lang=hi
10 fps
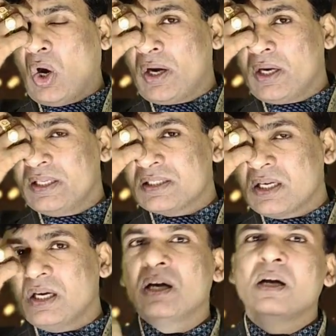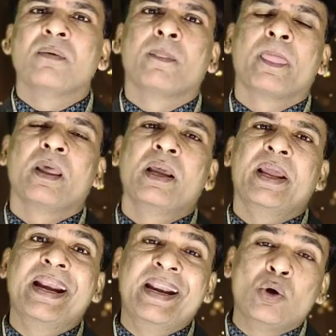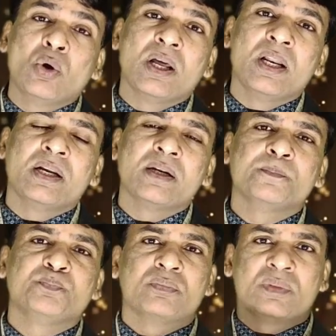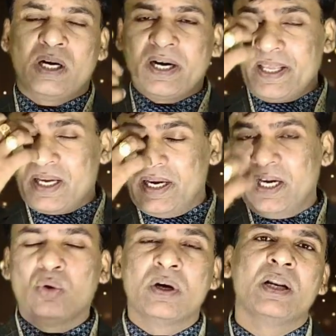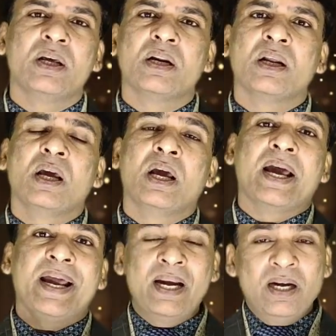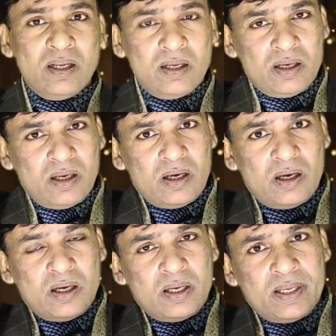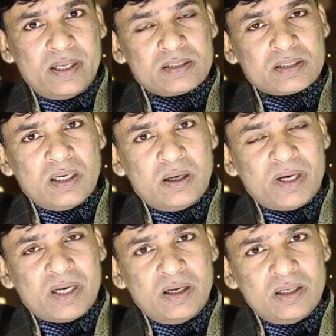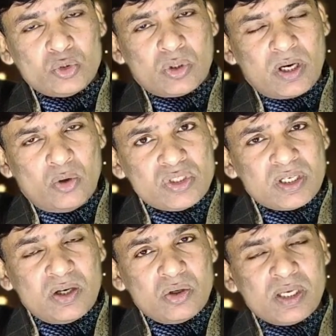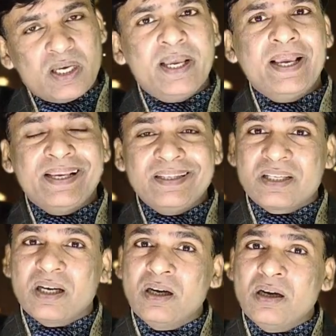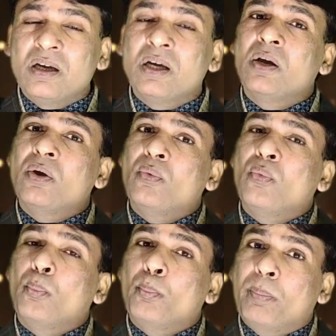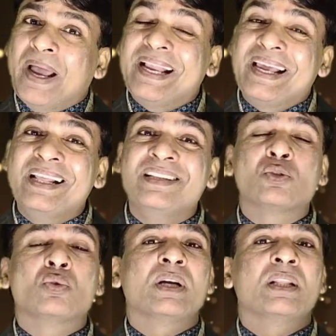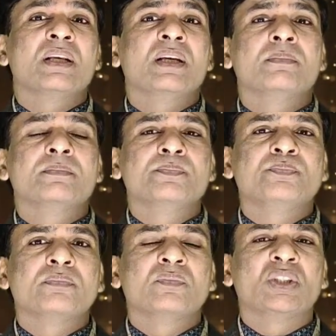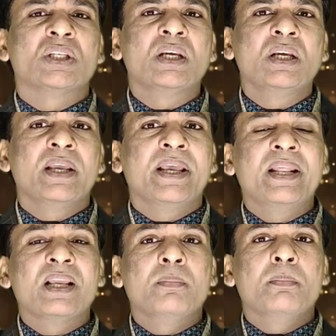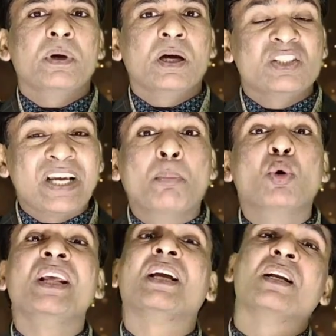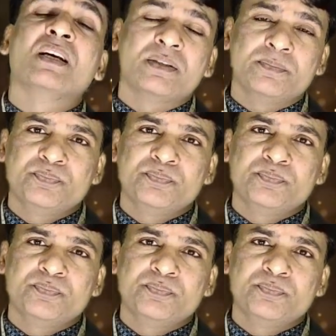और इसका इंडिगो कलर थर्ड आई का इंडिगो कलर एंड इसका हमारा जो क्राउन चक्रा होता है इसका बैंगनी जिसको कहते हैं हम ठीक है यानी कि जामुनी कलर